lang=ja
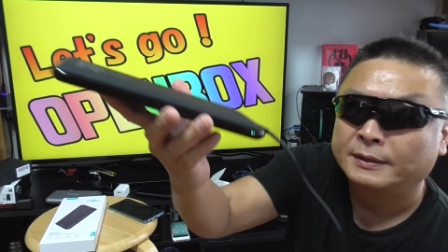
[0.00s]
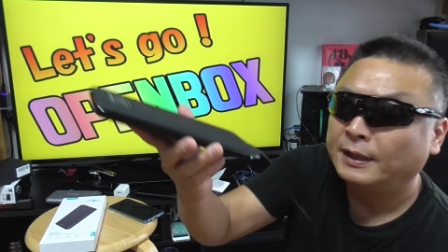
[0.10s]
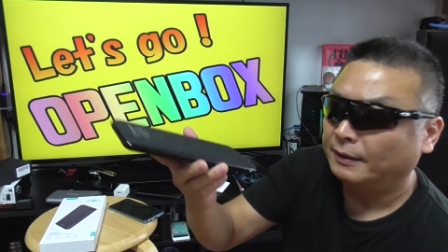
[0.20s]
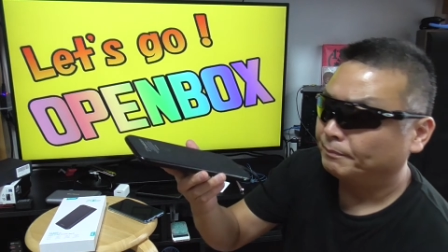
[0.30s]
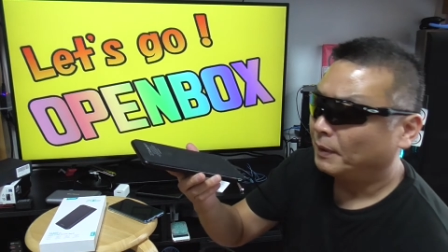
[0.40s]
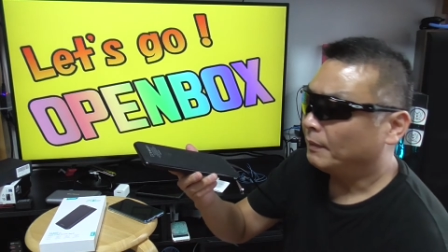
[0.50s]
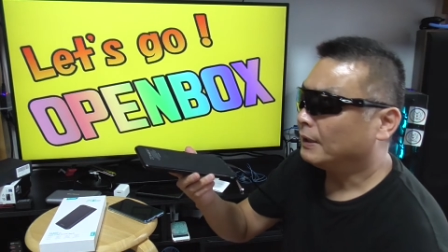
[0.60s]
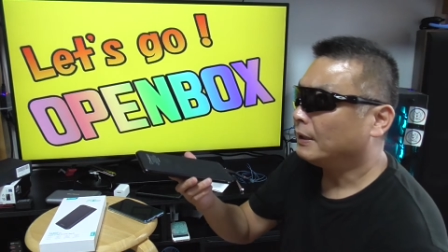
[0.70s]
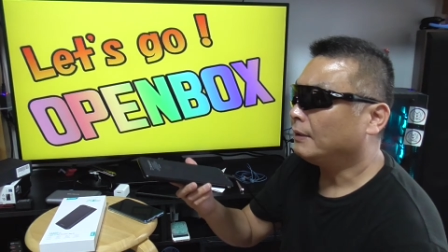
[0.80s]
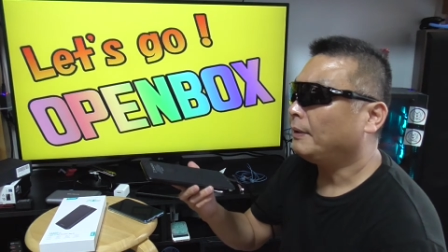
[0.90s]
で
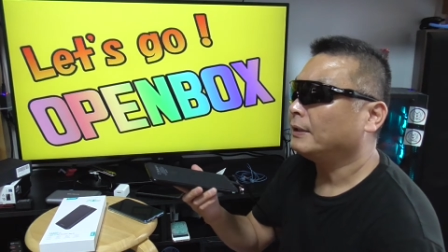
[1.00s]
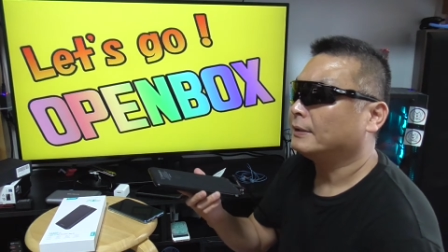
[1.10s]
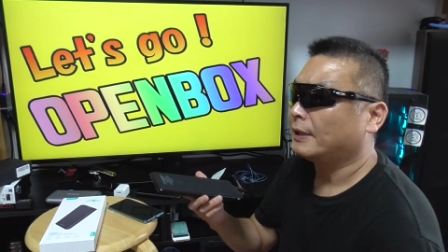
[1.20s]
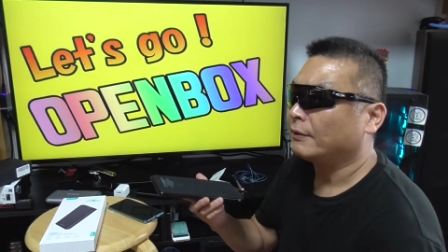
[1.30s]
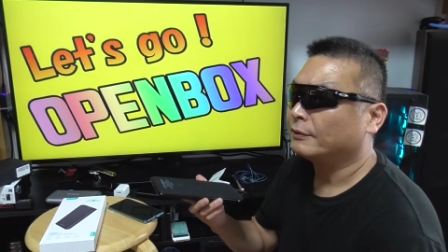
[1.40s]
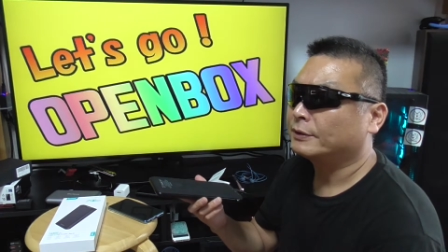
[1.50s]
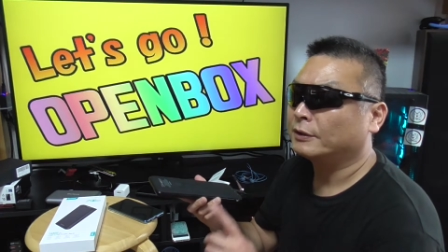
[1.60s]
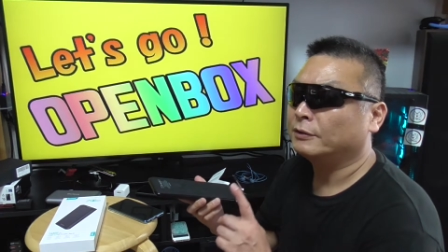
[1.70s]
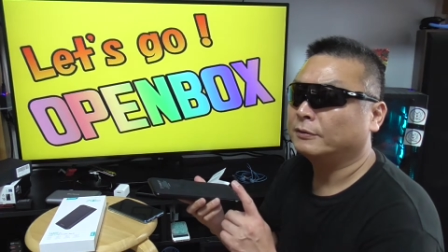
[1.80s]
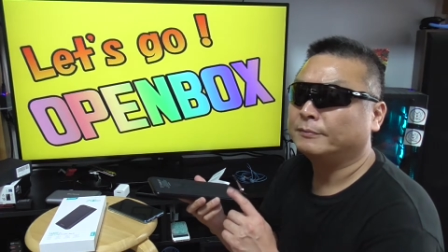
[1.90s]
パワーデリバリーに対応し
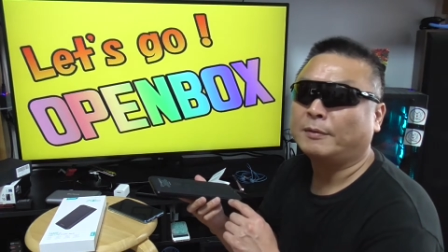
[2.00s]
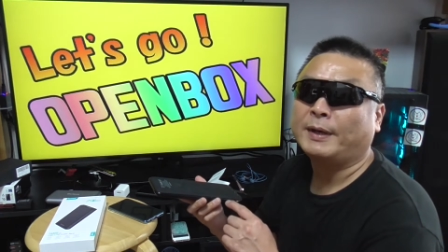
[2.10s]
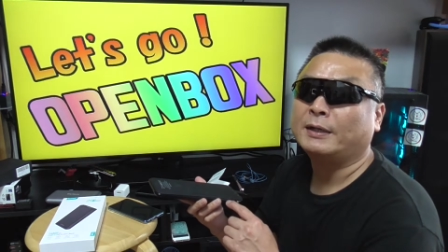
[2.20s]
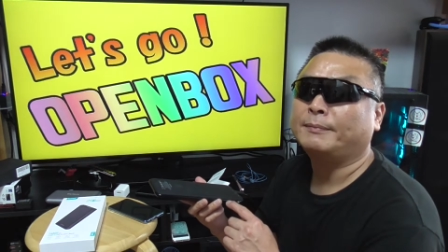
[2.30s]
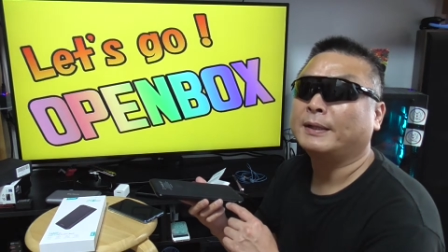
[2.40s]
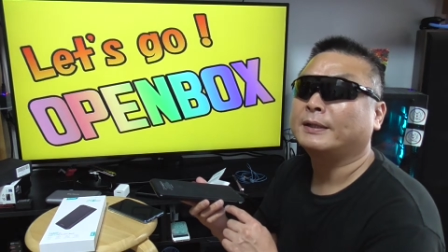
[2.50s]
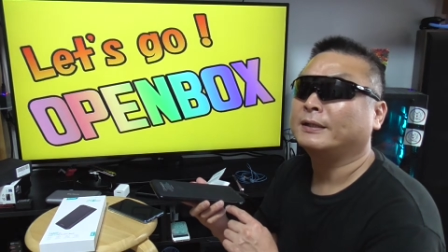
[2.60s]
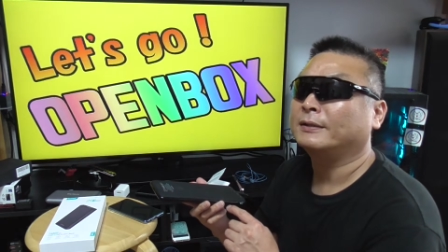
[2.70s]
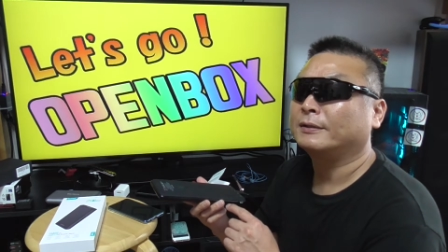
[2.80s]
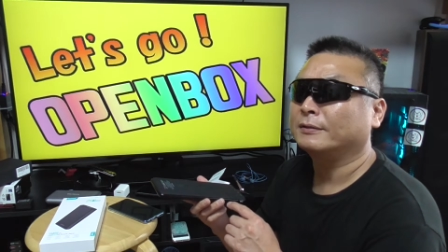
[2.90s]
ている
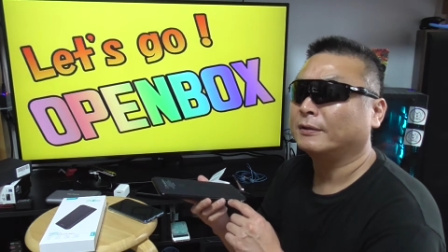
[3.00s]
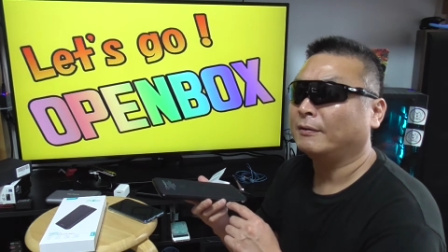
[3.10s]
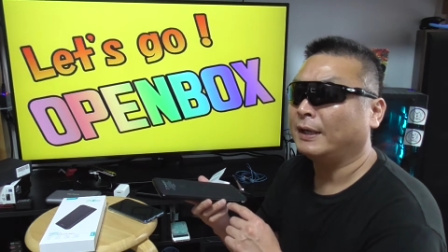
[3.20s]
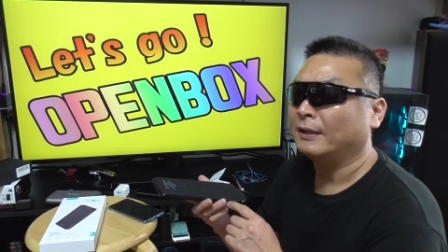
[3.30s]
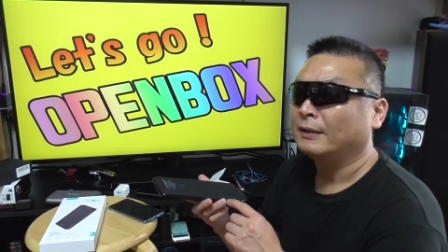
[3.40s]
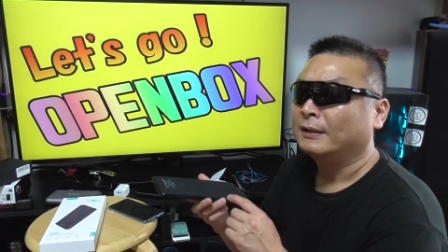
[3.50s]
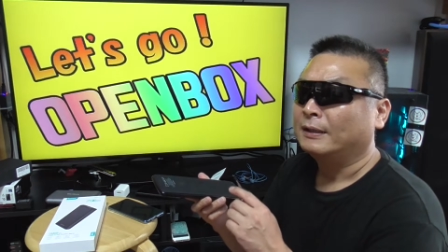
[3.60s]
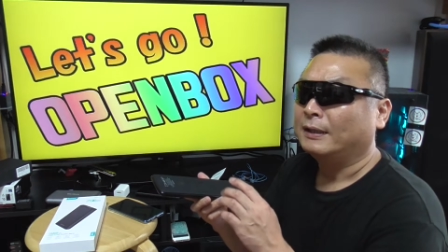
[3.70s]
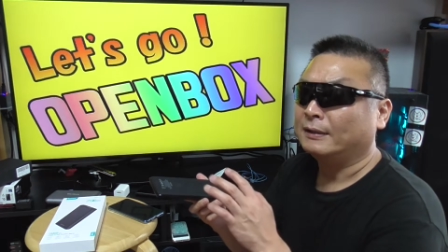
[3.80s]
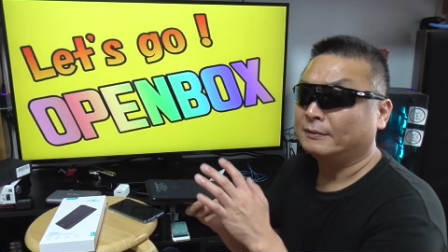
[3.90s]
モバイルバッテリーっていうのは
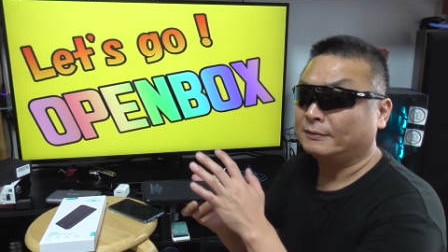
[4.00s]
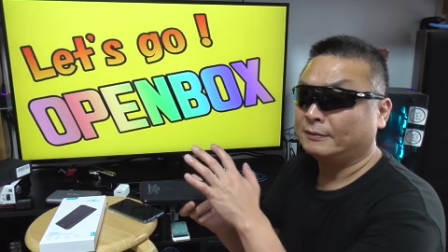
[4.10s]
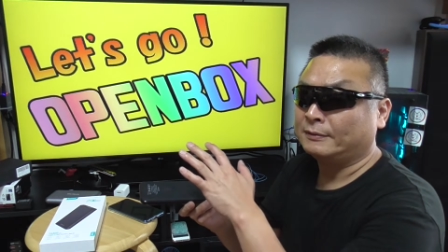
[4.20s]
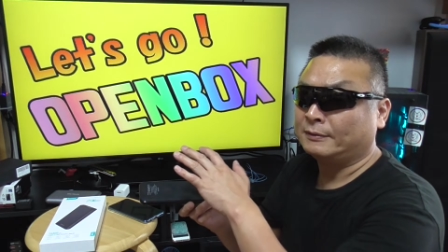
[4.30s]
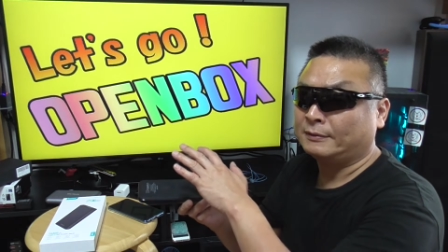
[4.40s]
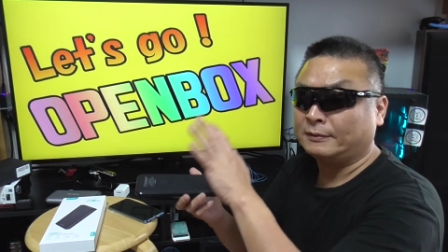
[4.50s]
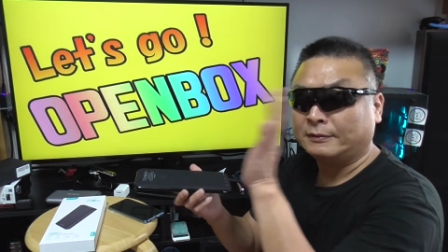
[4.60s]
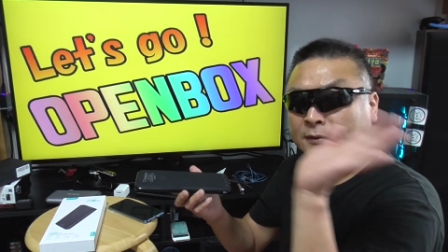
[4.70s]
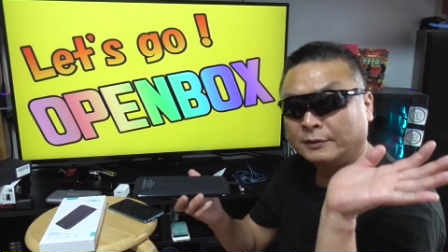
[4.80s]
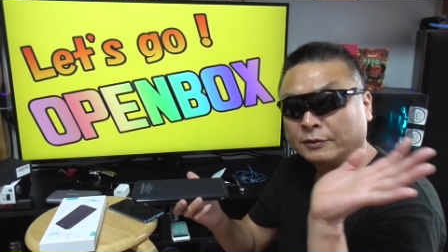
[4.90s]
あ
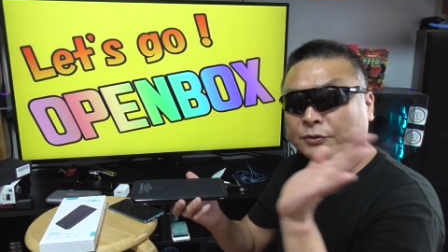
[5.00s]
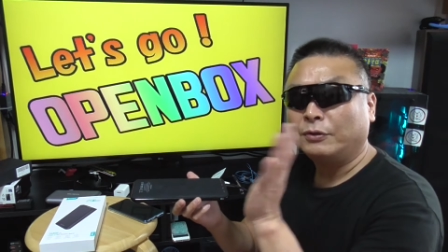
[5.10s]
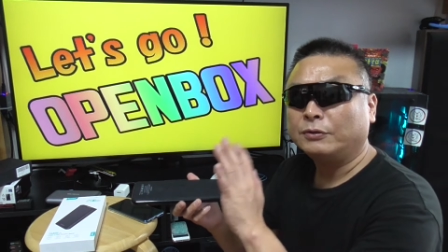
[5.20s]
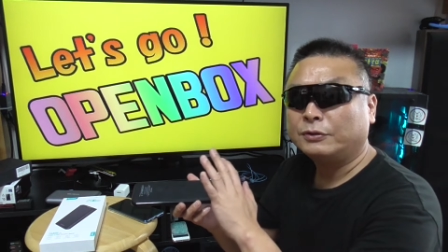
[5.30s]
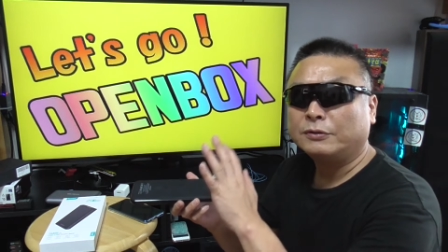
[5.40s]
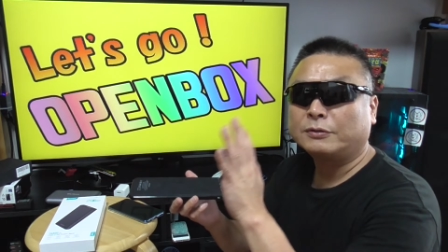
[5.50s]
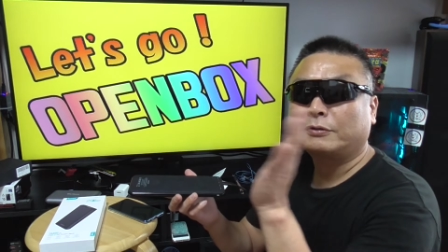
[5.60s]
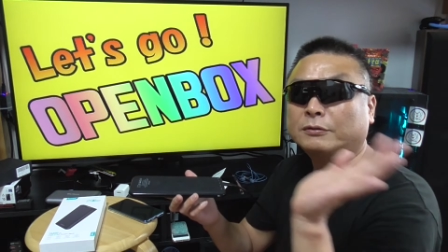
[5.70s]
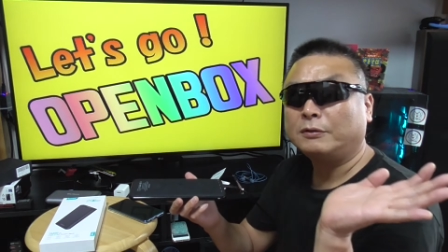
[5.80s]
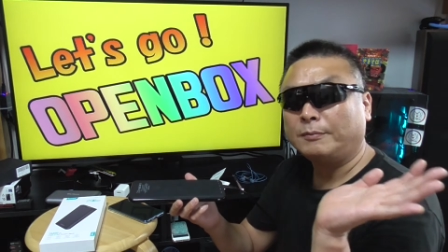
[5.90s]
のー、供給
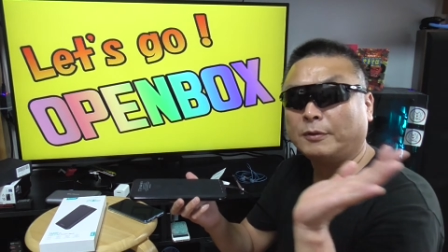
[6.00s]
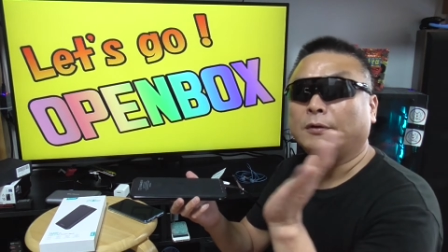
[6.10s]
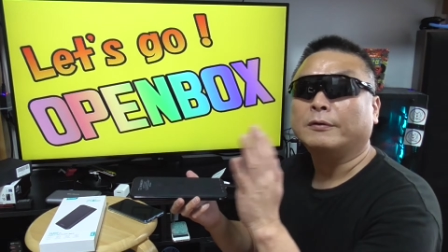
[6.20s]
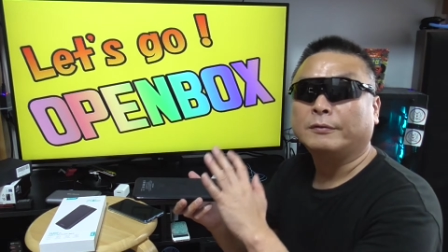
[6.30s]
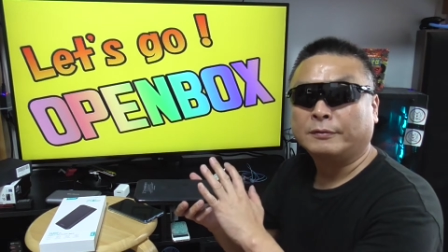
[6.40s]
するのも